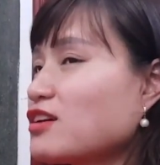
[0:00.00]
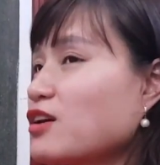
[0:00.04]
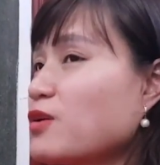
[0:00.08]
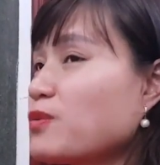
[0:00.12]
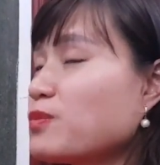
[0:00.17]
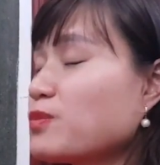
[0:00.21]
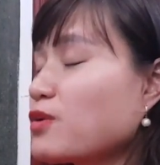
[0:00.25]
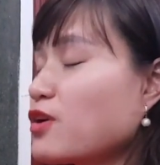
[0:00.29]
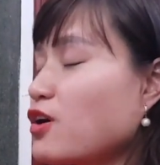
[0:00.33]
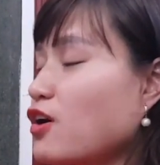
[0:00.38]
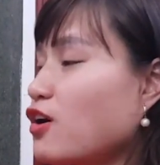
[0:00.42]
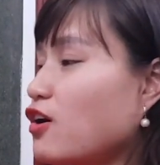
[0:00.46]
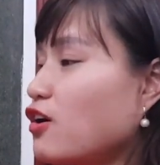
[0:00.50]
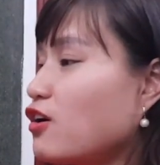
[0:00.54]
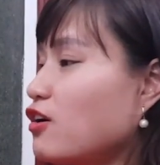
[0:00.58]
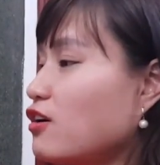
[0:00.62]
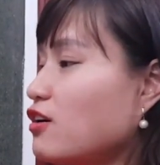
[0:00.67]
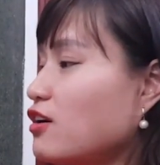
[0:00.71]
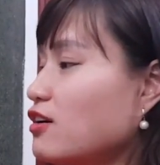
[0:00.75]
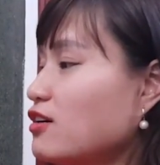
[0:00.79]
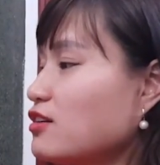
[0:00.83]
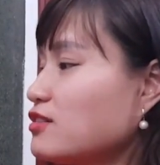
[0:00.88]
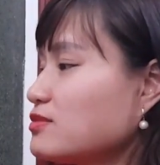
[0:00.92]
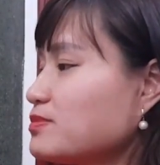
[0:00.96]
không
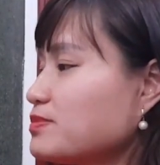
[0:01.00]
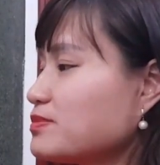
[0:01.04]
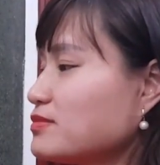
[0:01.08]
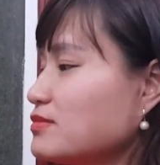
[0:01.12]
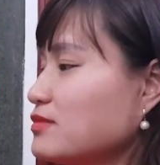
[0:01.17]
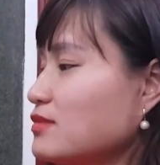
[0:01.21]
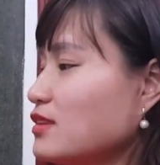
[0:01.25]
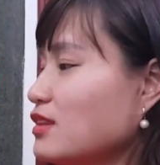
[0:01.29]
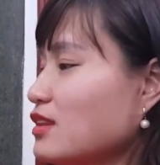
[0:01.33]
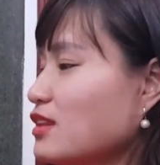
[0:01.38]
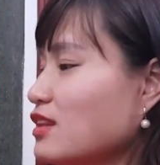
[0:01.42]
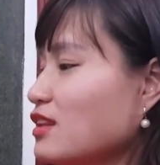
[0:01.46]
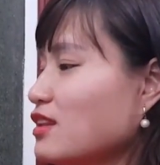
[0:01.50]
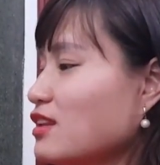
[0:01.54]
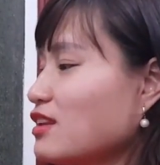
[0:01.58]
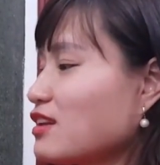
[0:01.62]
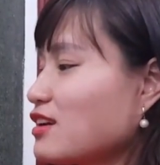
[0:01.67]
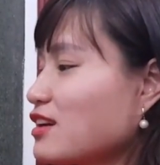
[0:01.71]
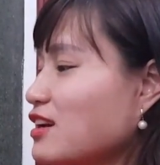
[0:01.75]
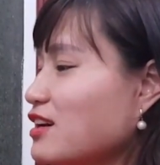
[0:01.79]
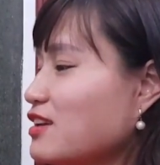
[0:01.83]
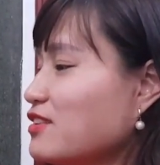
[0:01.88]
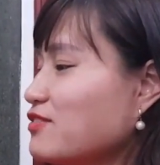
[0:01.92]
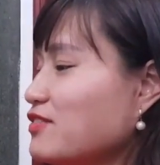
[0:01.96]
có
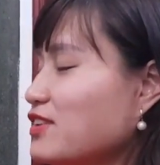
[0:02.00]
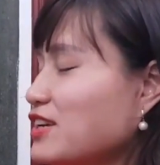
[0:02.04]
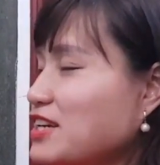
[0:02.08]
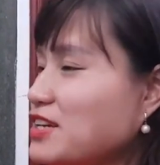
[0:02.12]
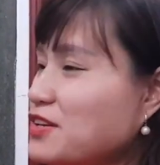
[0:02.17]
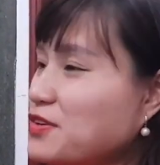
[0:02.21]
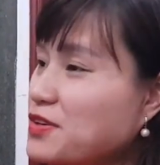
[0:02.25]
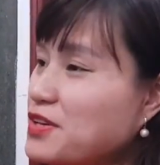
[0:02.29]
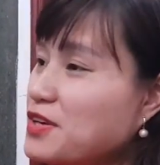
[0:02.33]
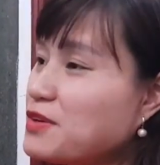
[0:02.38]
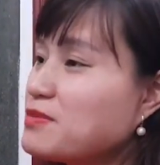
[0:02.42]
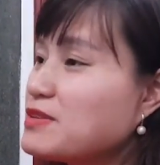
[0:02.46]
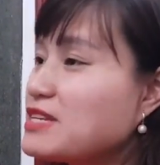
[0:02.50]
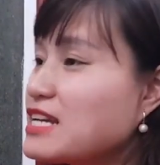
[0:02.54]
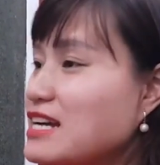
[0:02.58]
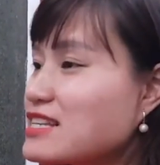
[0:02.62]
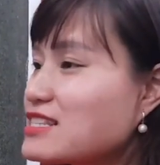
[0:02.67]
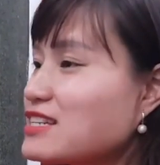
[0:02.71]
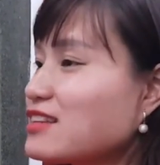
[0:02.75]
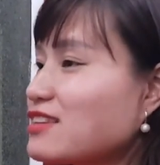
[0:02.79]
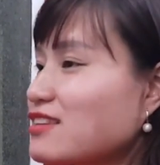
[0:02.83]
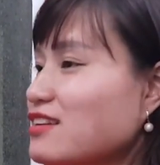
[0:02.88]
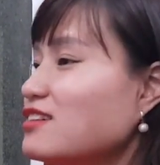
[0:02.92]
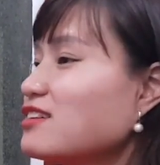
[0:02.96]
cần phải kiểu kiểm
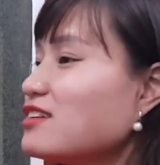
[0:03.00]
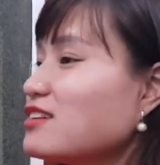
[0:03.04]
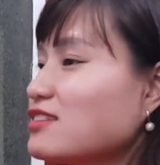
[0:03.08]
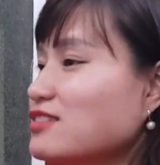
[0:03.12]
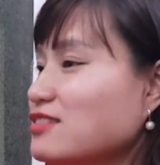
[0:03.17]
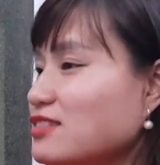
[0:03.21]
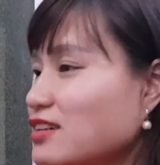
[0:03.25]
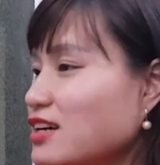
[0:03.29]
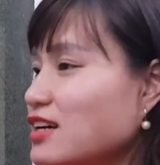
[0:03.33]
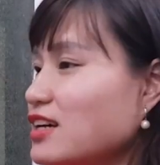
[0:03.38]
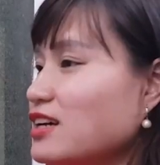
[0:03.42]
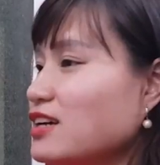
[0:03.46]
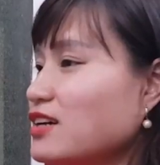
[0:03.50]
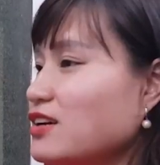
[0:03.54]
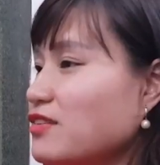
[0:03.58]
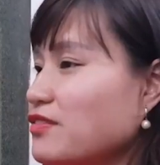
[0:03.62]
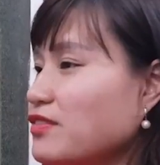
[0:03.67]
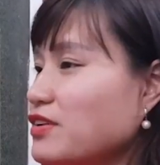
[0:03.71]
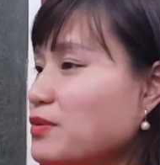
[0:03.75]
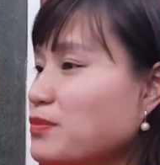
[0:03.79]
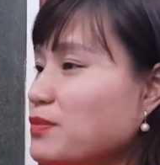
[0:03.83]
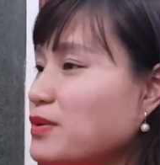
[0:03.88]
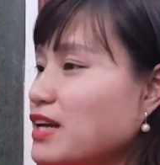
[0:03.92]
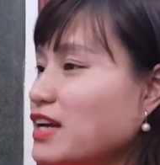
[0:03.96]
tra giấy tờ rồi ấy,
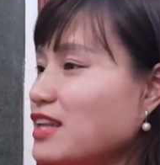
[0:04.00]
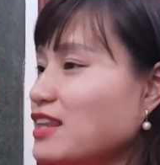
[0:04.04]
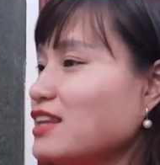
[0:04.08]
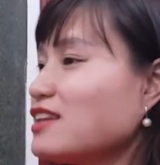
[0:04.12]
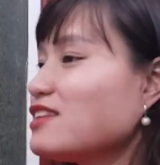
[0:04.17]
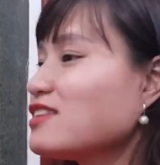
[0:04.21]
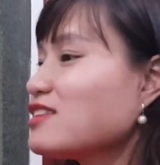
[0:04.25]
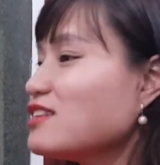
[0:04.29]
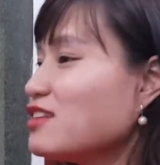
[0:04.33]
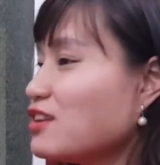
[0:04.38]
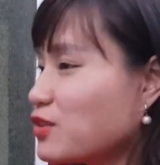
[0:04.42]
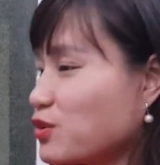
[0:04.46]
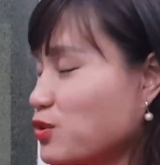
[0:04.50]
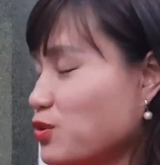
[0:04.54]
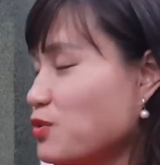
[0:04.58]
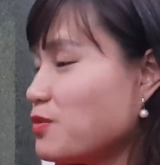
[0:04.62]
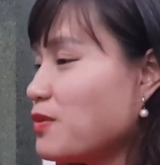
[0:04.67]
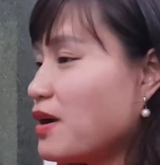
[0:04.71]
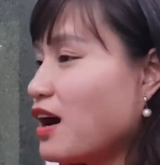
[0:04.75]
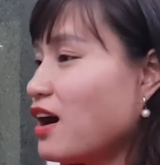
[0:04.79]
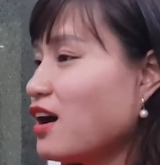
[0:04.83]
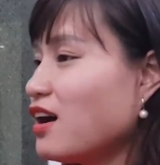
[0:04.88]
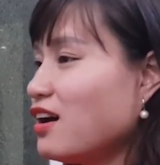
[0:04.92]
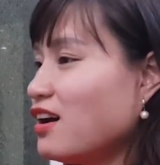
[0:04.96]
vì mình đã tin tưởng
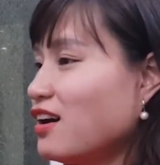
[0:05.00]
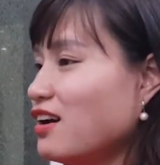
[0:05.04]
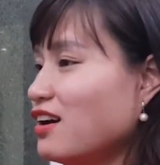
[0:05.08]
rồi mà.